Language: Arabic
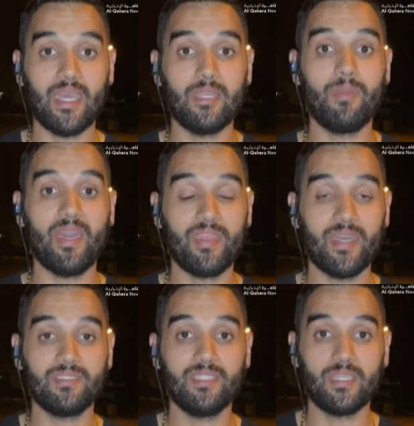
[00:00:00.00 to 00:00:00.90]

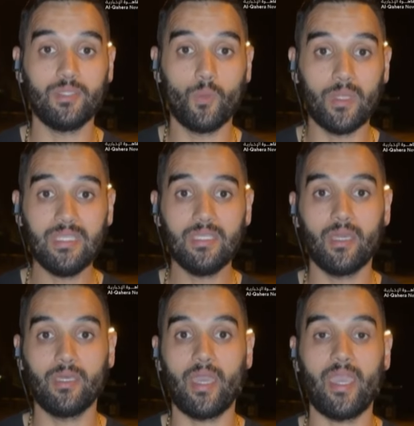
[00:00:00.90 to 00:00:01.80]
البعثات الدبلوماسية
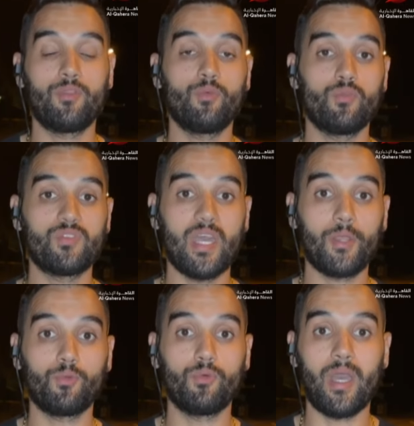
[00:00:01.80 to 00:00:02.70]
الدولية حيث
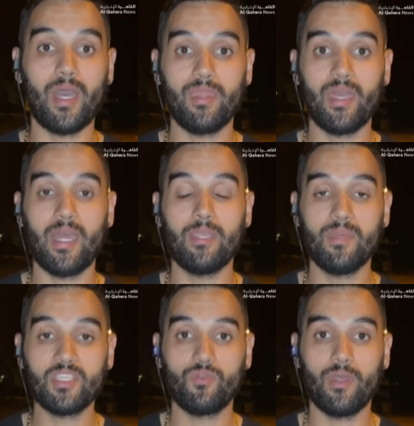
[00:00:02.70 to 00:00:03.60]
زاروا هذا
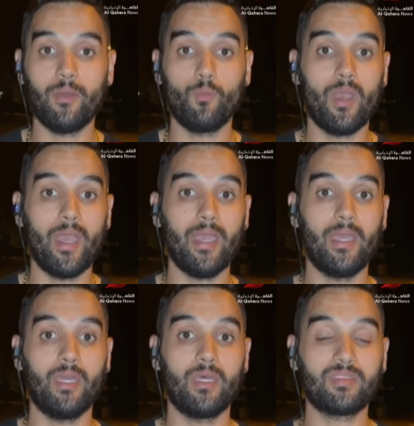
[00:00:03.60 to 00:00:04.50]
المشفى
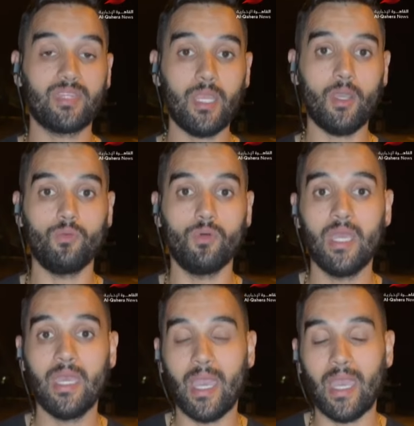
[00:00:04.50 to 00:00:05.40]
واطلعوا
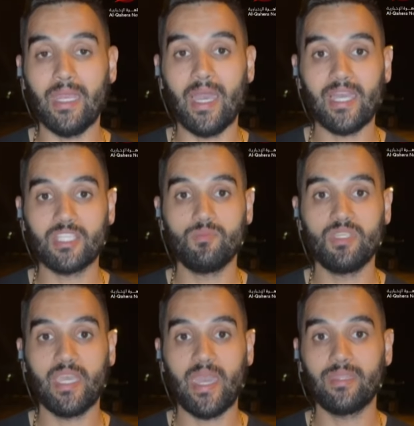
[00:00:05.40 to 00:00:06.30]
على
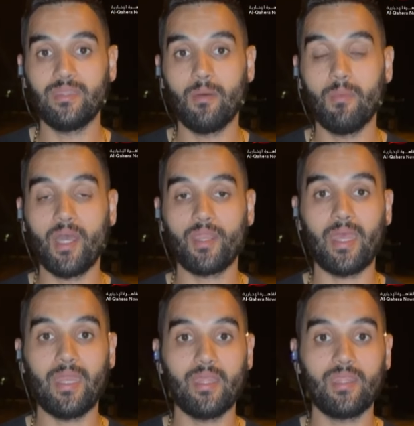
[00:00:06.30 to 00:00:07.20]
حجم
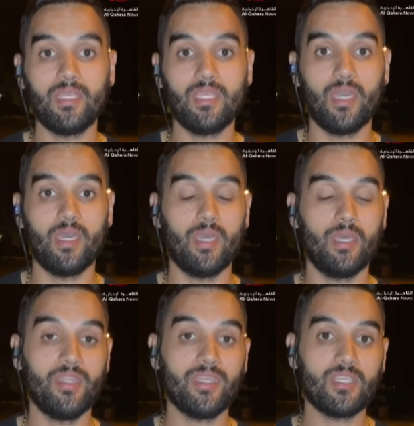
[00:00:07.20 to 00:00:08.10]
الدمار الذي
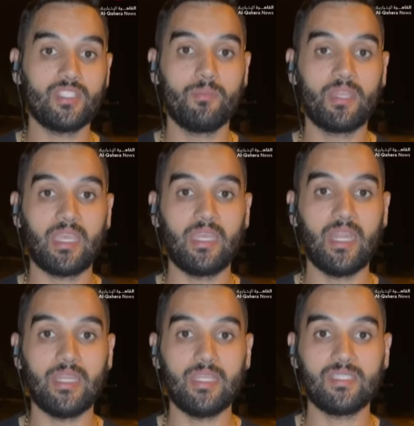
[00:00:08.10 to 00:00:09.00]
آه، نتج من
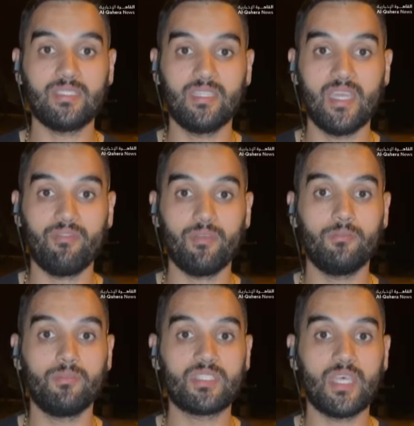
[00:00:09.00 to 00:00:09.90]
خلال استهداف
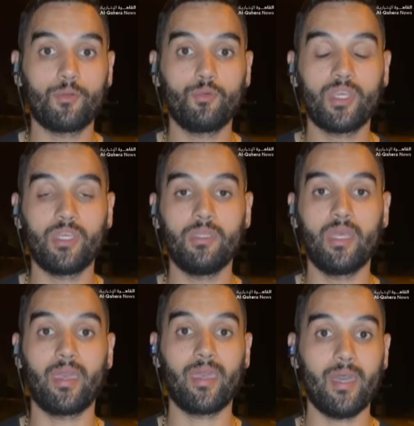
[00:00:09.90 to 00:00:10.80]
بصاروخ
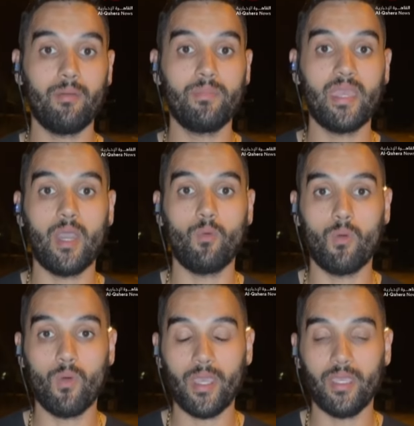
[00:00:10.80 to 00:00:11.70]
خام
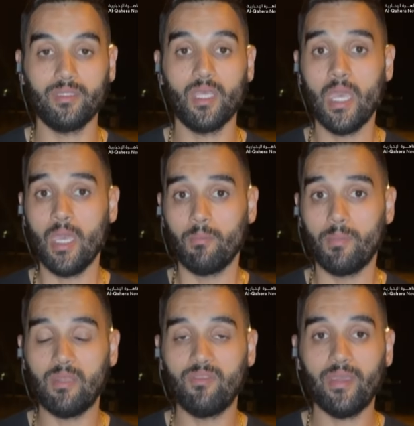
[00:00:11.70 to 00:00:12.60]
101
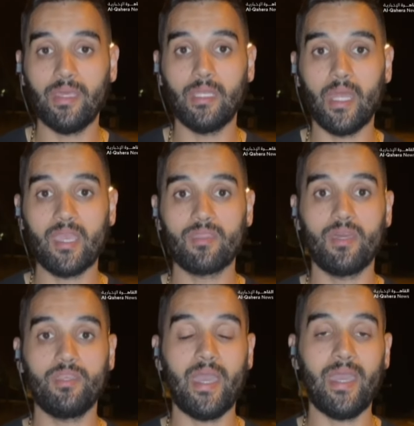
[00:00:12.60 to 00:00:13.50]
بالفعل
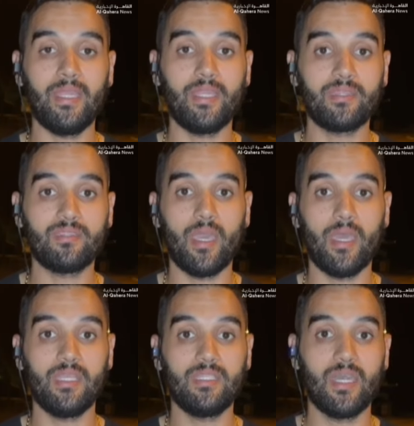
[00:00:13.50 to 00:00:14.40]
أيضا أعلنت
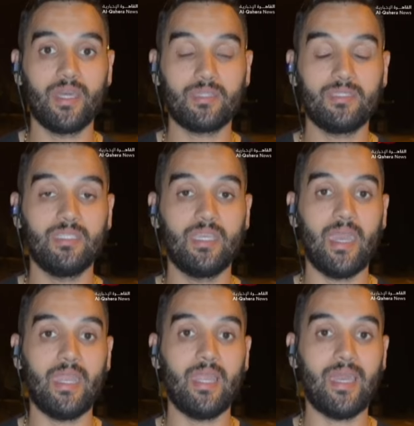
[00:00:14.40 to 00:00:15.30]
الإدارة
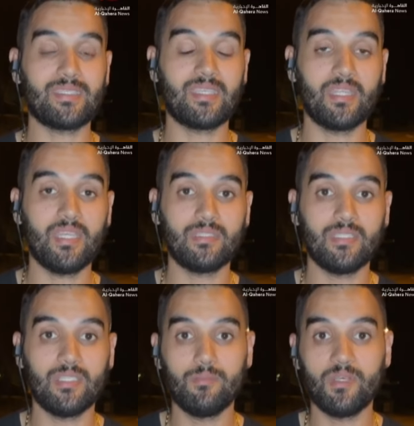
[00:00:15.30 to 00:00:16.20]
العسكرية
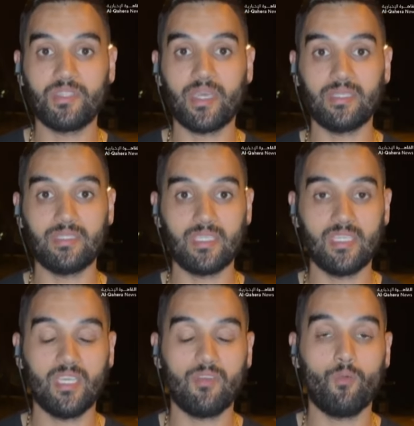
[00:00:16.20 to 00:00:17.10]
لمنطقة
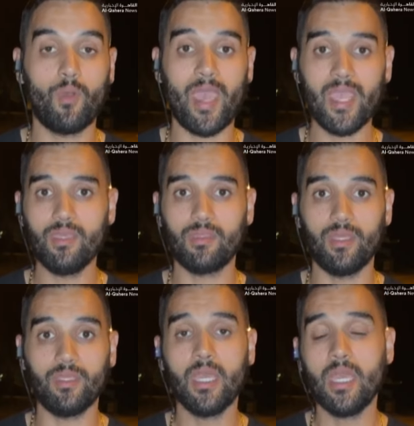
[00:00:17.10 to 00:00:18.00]
كييف
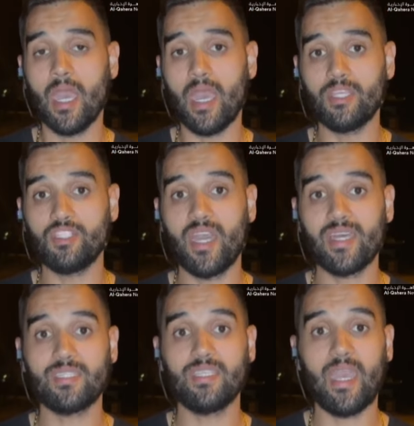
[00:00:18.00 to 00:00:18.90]
وأيضا آه،
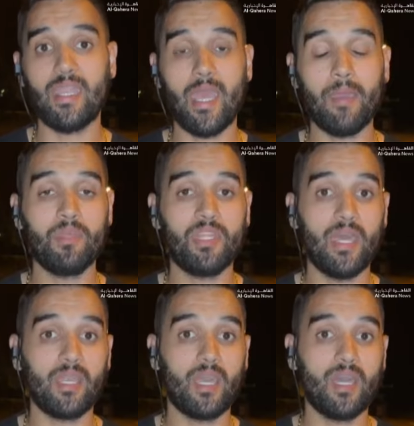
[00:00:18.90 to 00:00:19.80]
جهاز الأمن
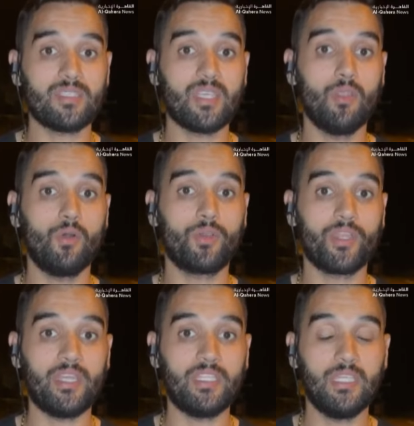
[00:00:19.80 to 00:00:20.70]
الخاص
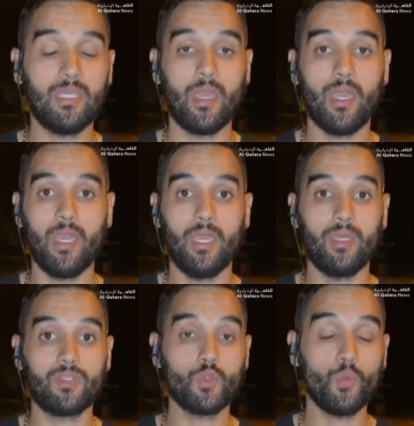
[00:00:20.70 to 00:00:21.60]
الأوكراني
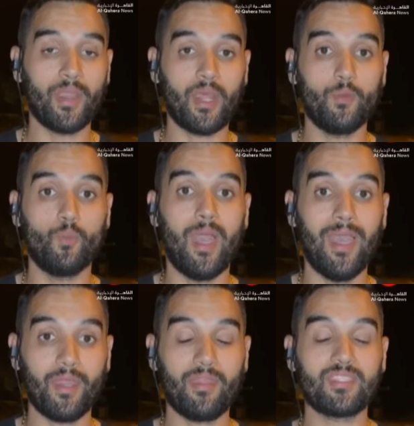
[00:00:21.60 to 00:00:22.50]
آه، صورا
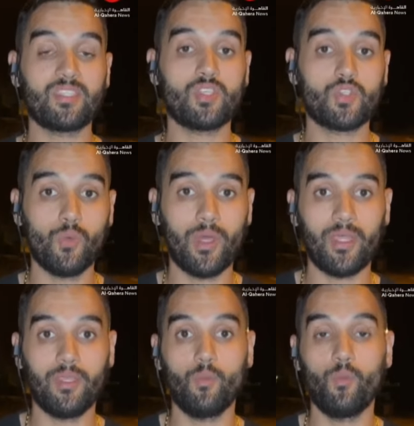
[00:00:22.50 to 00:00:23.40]
وعرضت
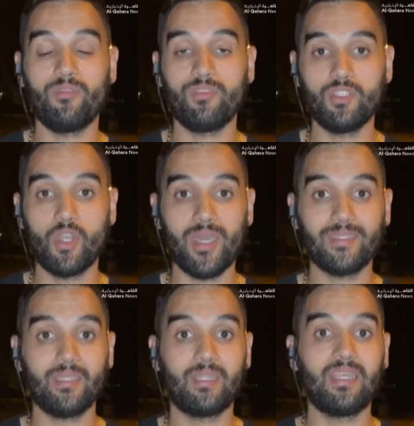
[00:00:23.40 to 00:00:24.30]
صورا
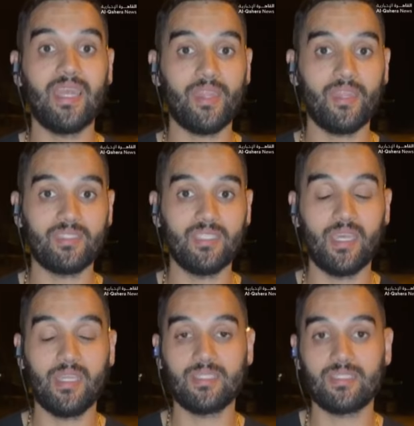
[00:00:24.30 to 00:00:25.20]
وفيديوهات للحظة
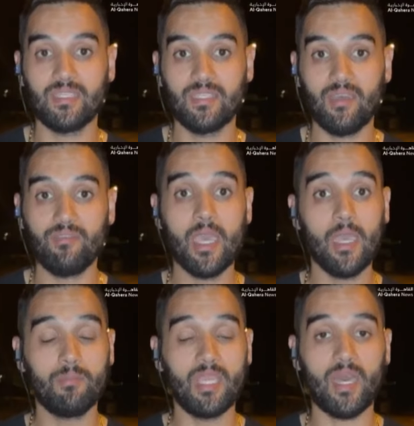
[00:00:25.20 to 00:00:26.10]
الاستهداف
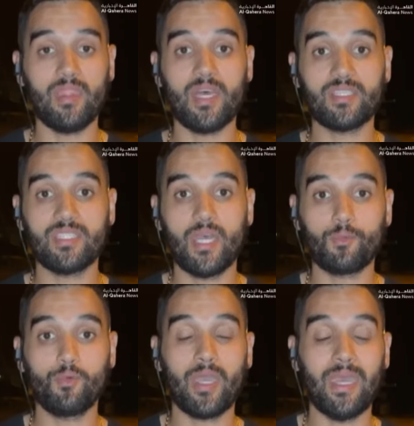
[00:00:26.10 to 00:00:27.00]
بهذا
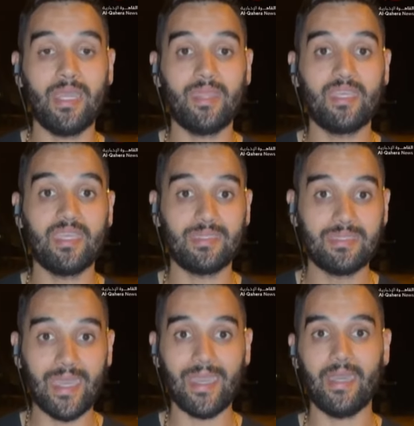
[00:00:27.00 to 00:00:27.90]
الصاروخ الذي
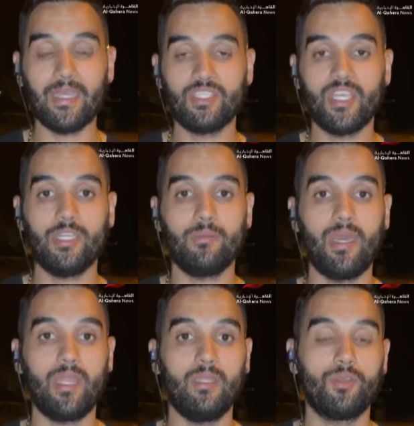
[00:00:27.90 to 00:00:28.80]
ادعى الجانب
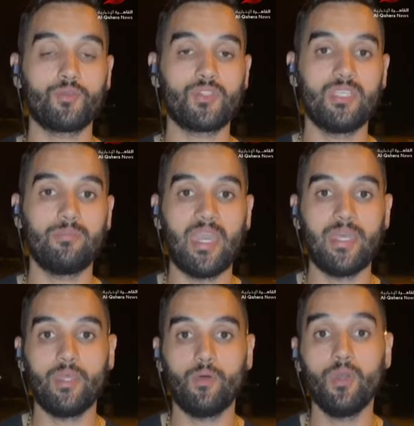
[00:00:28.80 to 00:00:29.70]
الروسي
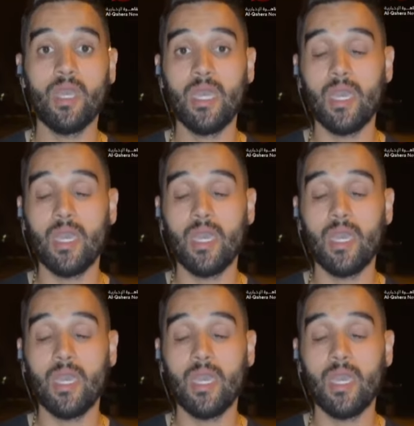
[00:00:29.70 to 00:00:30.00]
بأنه